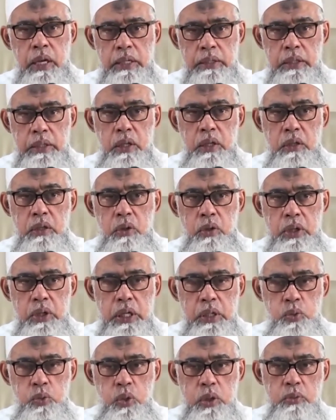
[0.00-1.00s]
Artinya
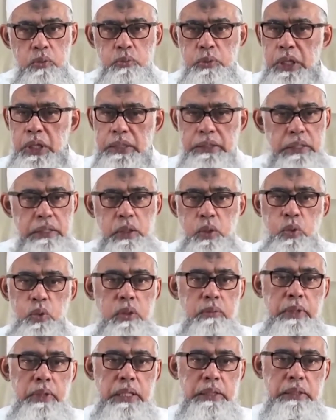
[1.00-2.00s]
orang tua jasanya
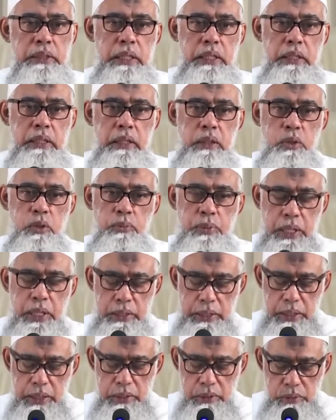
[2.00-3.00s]
luar biasa, untuk
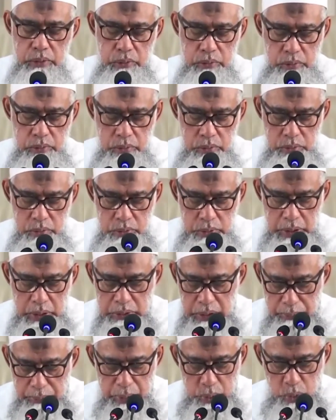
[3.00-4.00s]
perhatikan itu.
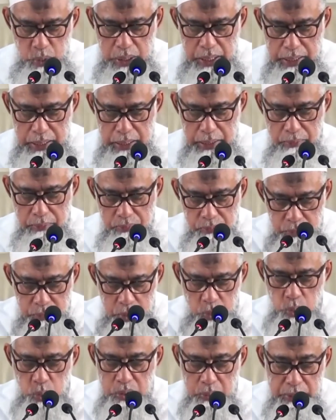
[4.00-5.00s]
Jangan sampai durhaka,
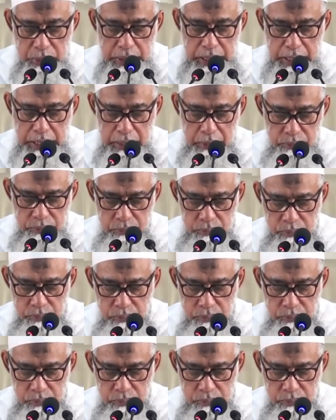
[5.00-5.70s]
ini dosa besar.